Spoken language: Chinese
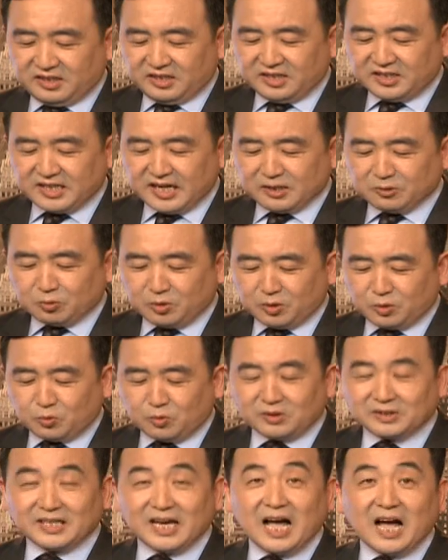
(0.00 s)
应该对
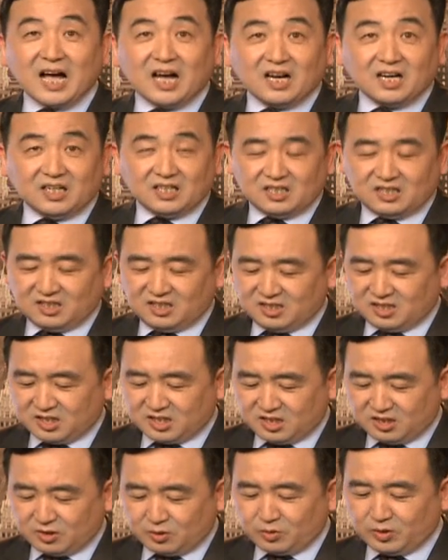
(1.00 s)
国家和
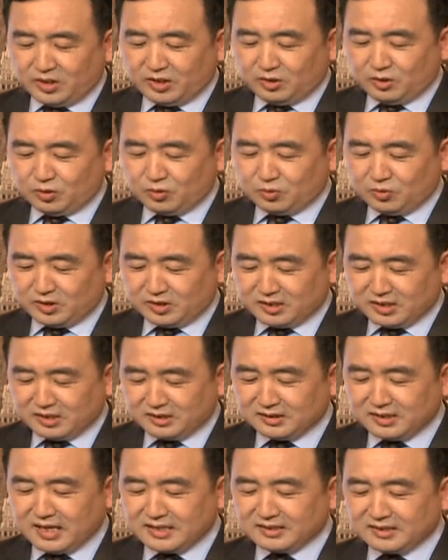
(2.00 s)
社会所
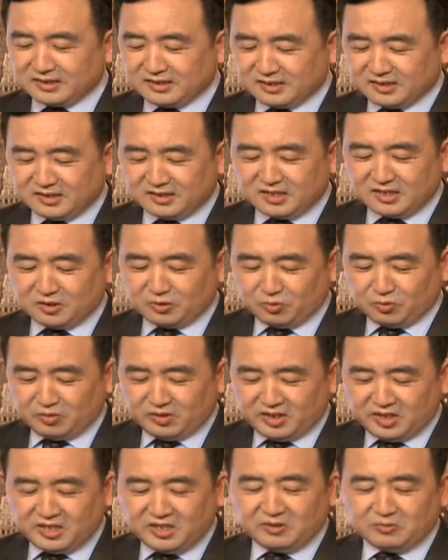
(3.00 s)
承担的责任与
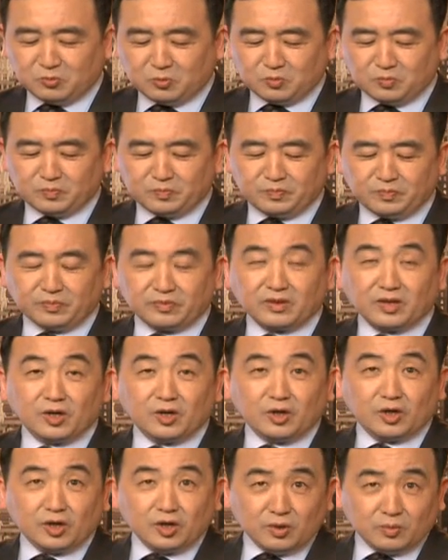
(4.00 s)
义务。
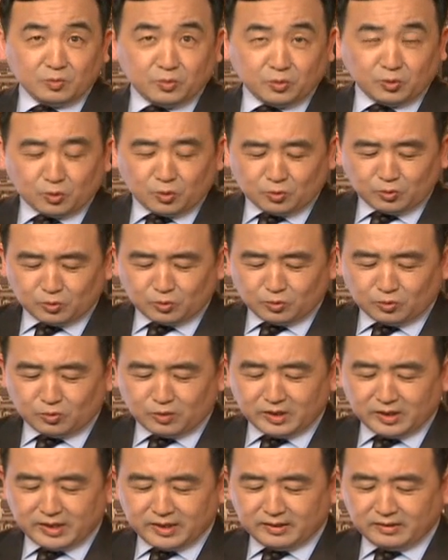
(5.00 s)
普通中
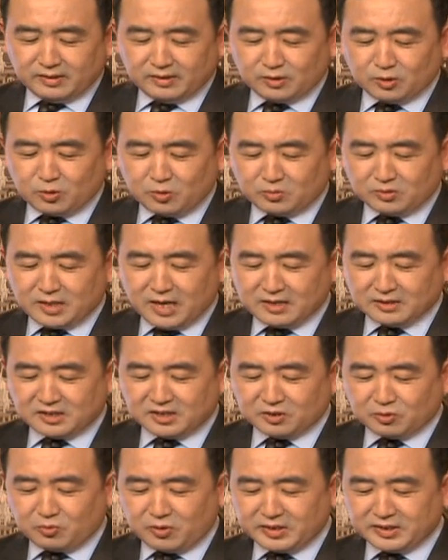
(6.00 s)
国人通常
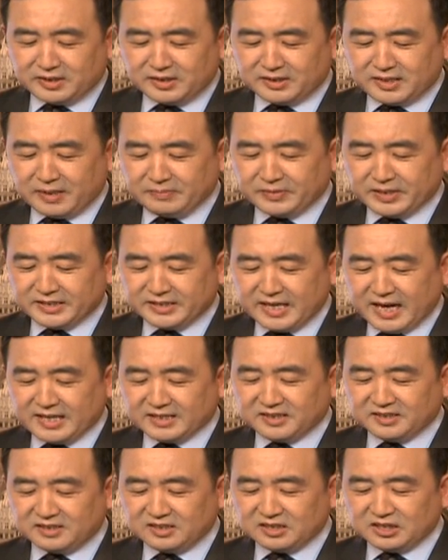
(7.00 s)
只关心他们的家
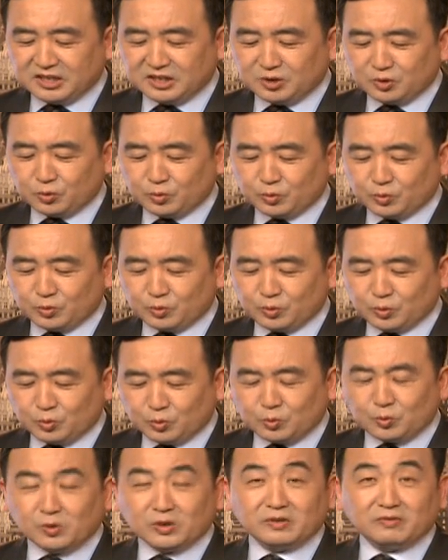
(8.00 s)
庭和亲属。
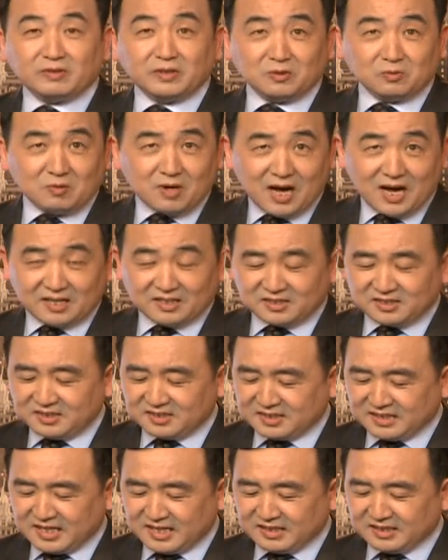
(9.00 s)
中国的文化是
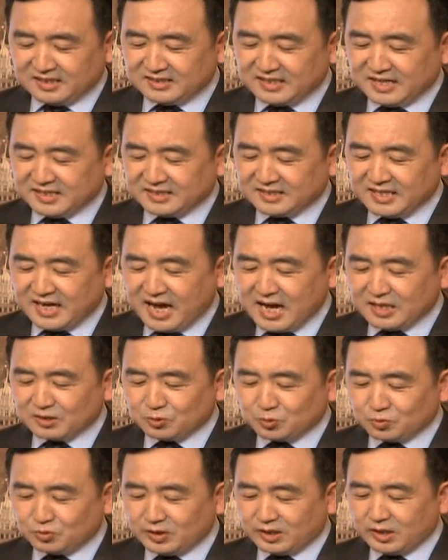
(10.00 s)
建立在家
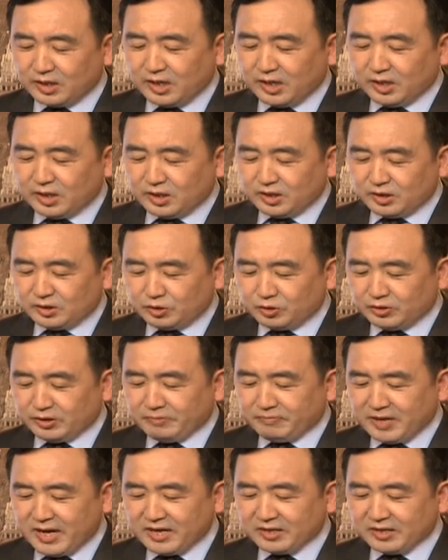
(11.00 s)
族的血
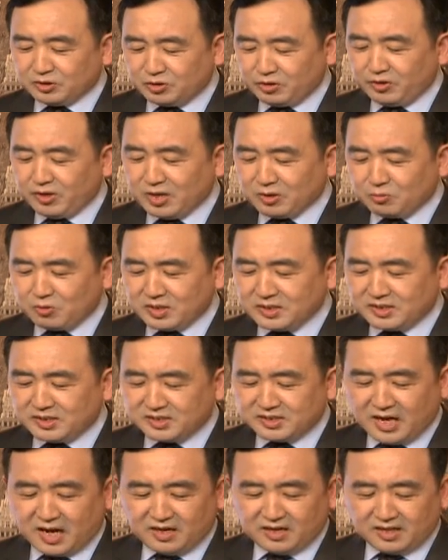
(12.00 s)
缘关
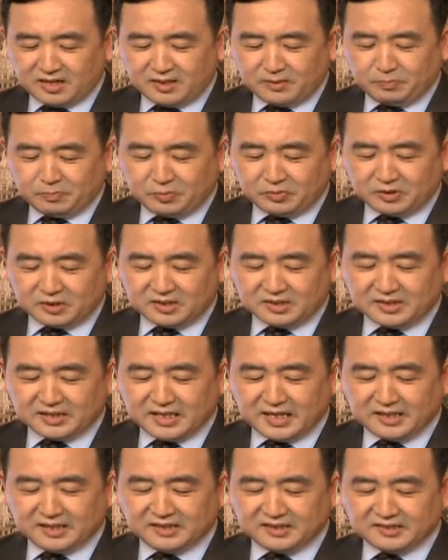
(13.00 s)
系上，而不是
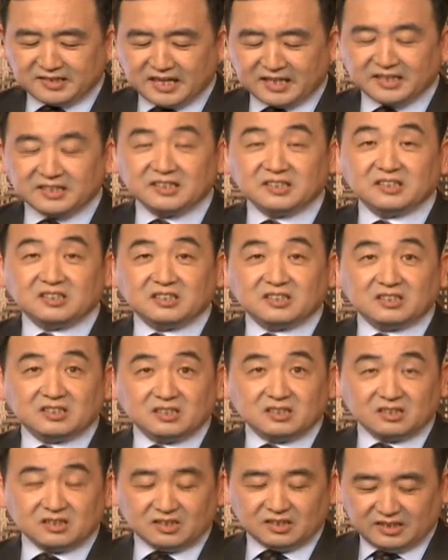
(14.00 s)
建立在一个
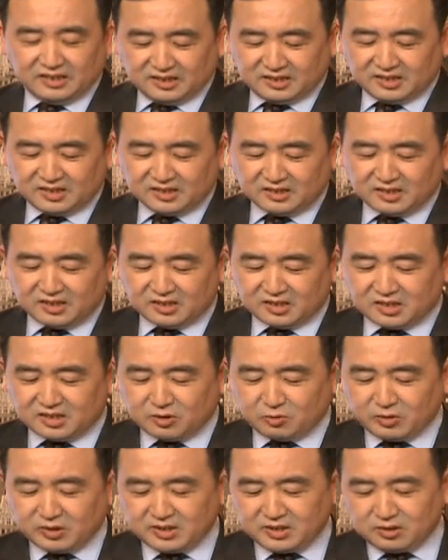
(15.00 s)
理性的
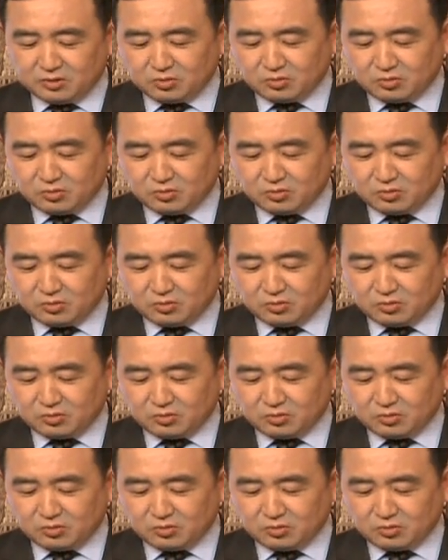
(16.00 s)
社会基